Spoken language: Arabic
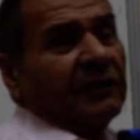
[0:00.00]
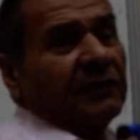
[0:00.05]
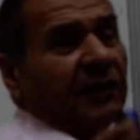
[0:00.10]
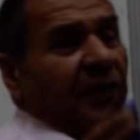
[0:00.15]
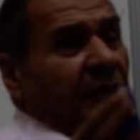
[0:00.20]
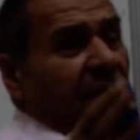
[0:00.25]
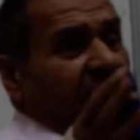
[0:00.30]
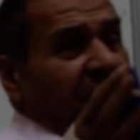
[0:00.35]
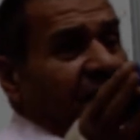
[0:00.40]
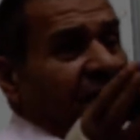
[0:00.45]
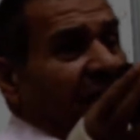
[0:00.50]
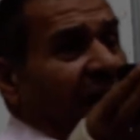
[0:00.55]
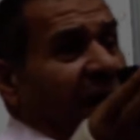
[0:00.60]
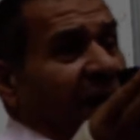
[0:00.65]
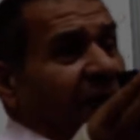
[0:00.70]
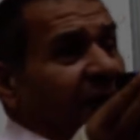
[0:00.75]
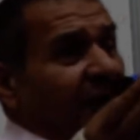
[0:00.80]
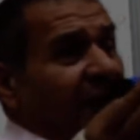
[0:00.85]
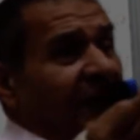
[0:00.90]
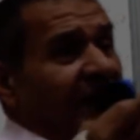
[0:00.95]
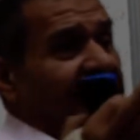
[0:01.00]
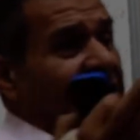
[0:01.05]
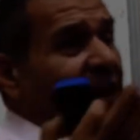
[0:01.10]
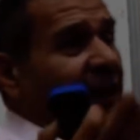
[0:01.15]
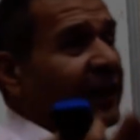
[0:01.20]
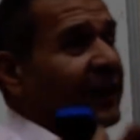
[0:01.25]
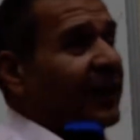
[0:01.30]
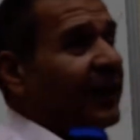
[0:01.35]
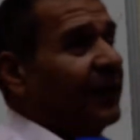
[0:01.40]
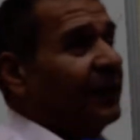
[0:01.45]
طب ما انتش عارفه هي
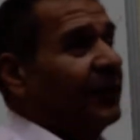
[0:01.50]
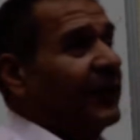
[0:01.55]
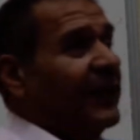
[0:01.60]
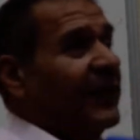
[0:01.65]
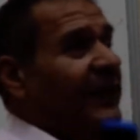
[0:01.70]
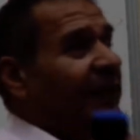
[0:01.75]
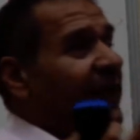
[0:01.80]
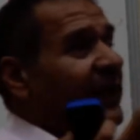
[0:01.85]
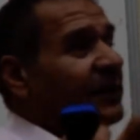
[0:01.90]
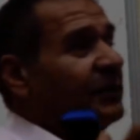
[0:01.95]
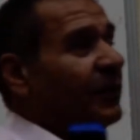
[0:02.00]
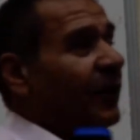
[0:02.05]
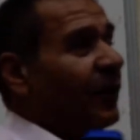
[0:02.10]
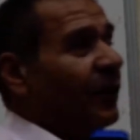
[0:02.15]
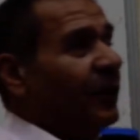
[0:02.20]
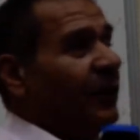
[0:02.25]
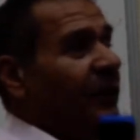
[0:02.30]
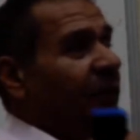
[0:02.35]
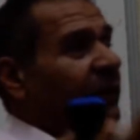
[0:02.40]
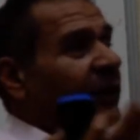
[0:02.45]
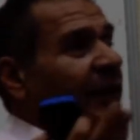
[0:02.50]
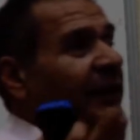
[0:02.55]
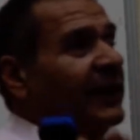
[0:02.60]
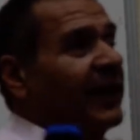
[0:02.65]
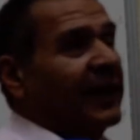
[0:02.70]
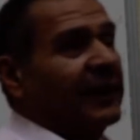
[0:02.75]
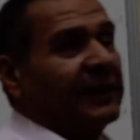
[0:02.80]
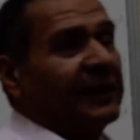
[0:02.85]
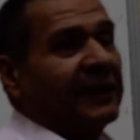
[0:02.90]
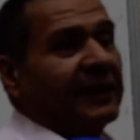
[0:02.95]
صاحيه ولا نايمه ولا
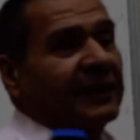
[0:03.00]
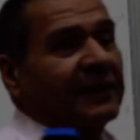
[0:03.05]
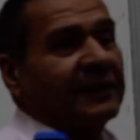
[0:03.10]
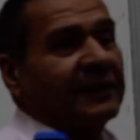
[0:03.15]
يعني